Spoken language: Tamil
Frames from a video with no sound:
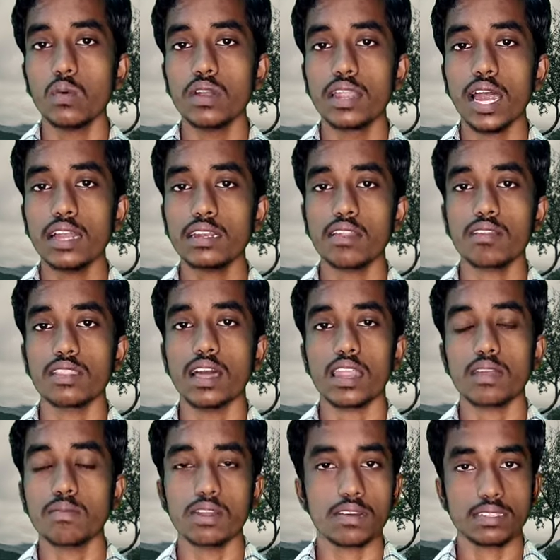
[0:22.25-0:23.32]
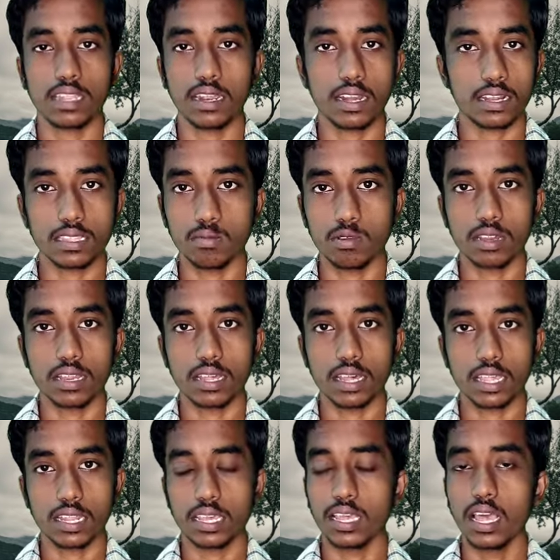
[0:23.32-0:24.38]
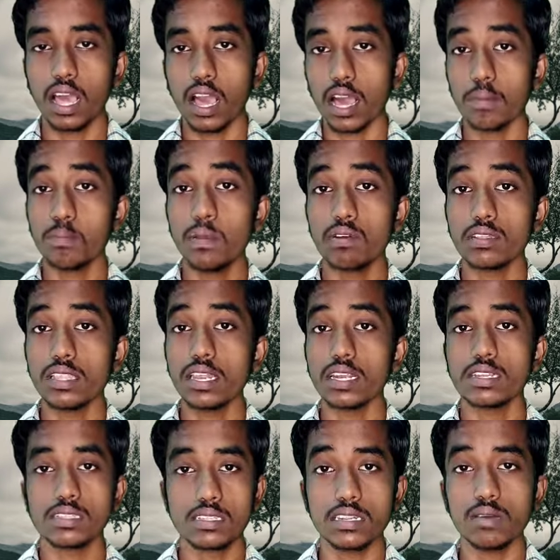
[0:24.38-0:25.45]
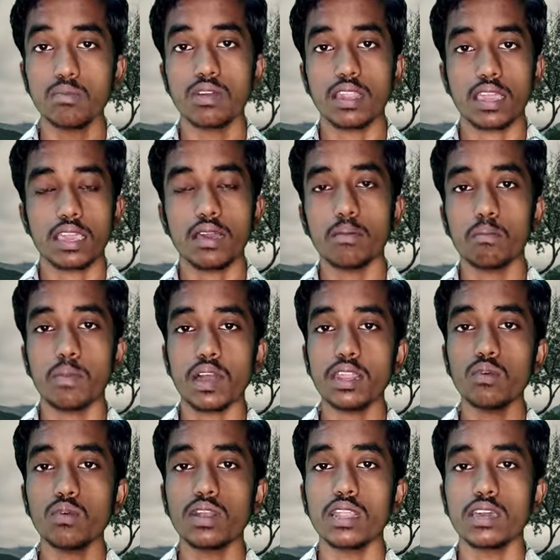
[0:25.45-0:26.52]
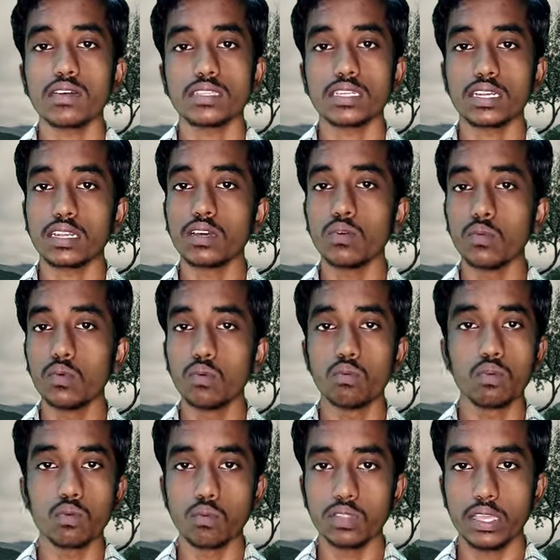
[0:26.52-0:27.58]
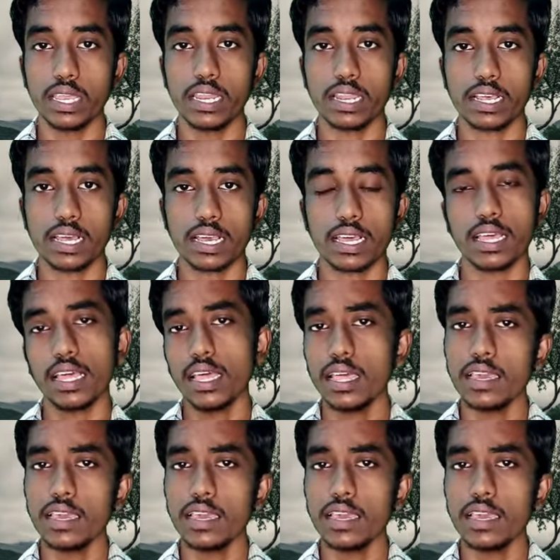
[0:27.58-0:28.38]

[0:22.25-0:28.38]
ஒரு டாக்டர் வந்து அரண்மனை வாசலில் நடந்து போயிட்டுருக்காரு அப்போ வந்து ரெண்டு சின்ன பிள்ளைங்க மர உருளையை வச்சுக்கிட்டு ஊன்னு ஊதிக்கிட்டு இருக்காங்க